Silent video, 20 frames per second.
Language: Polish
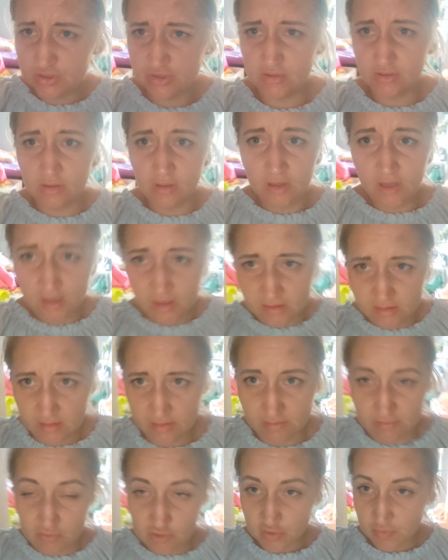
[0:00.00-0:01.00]
czy
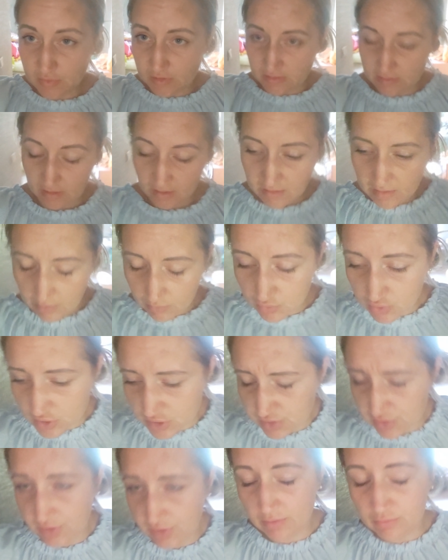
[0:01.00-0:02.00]
wtedy już mnie nagrał,
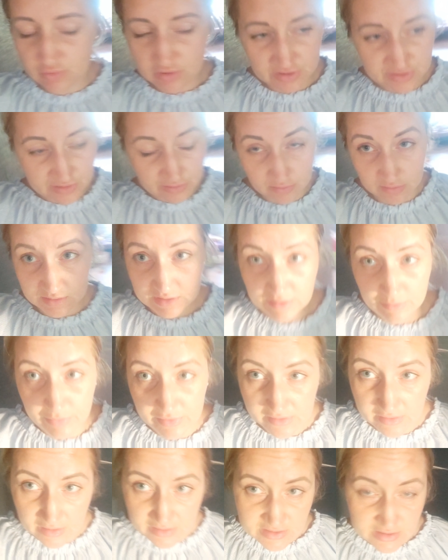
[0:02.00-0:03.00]
czy nie, muszę się go
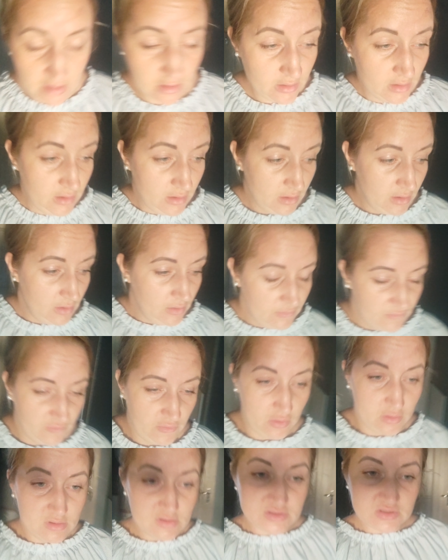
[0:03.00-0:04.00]
zapytać. W
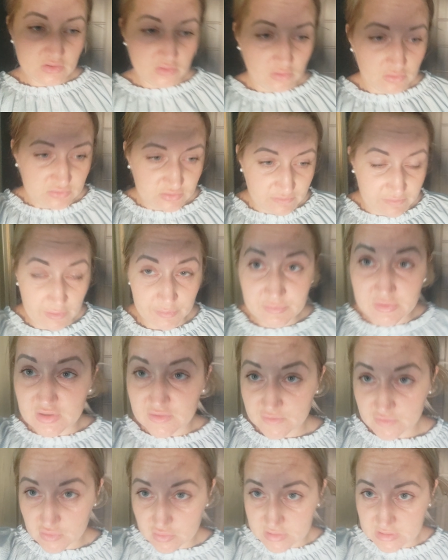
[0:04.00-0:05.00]
końcu tu Wam
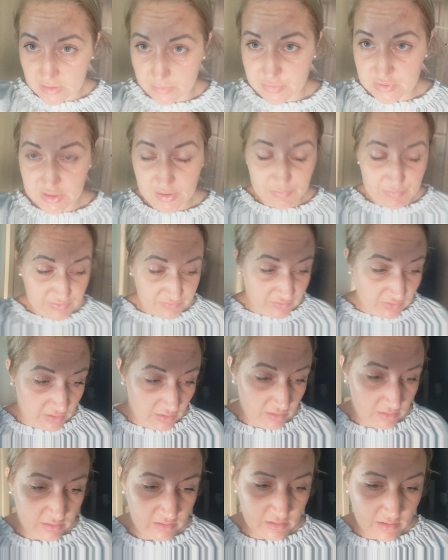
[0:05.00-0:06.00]
też rzucę
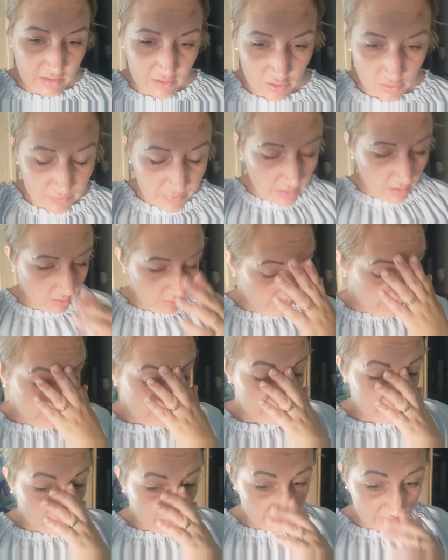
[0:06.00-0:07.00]
przebitki i ja robię
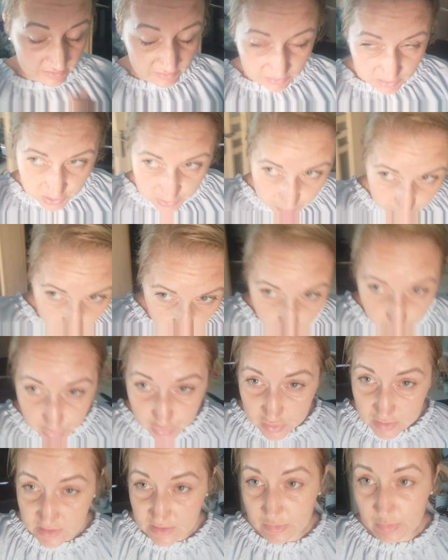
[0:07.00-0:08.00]
obiad, robię na szybko, bo
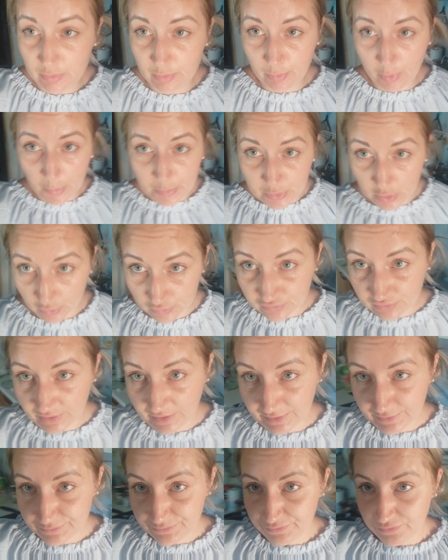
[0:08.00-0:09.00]
już jest po
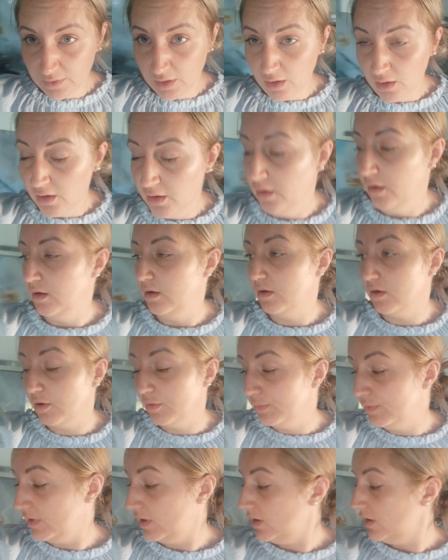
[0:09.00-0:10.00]
piątej.
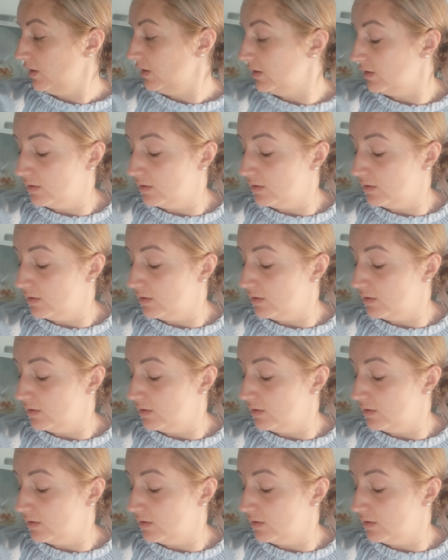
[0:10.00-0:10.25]
Robię